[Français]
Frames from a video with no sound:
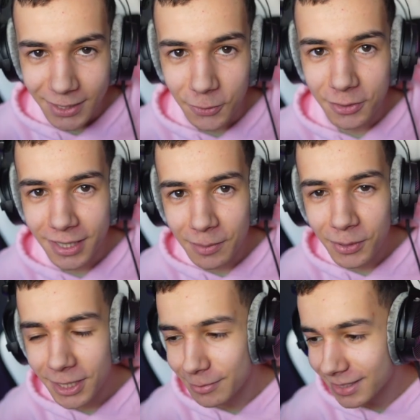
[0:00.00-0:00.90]
On va voir un
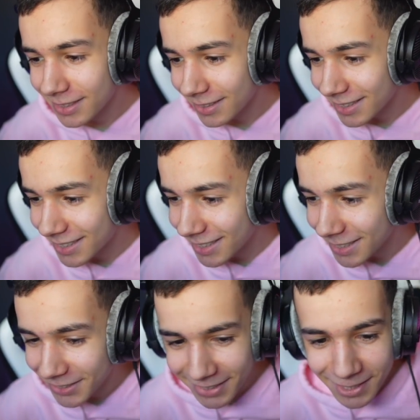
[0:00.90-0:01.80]
peu comme ça
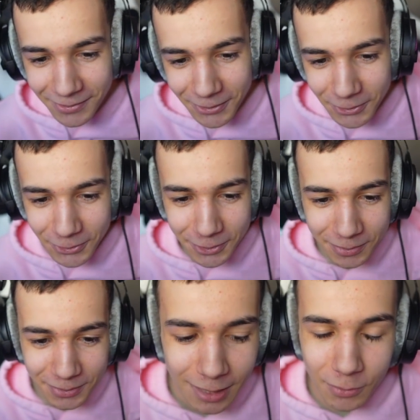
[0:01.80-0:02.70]
qui regarde les vidéos jusqu'au
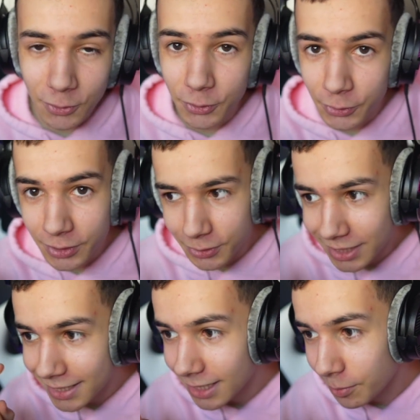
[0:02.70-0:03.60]
bout. Parce qu'il y, en
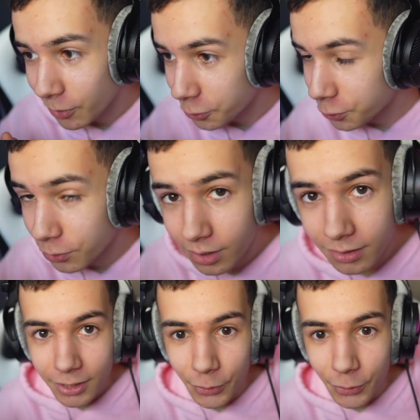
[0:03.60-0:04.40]
a, les gars, par contre, je vois. Hein.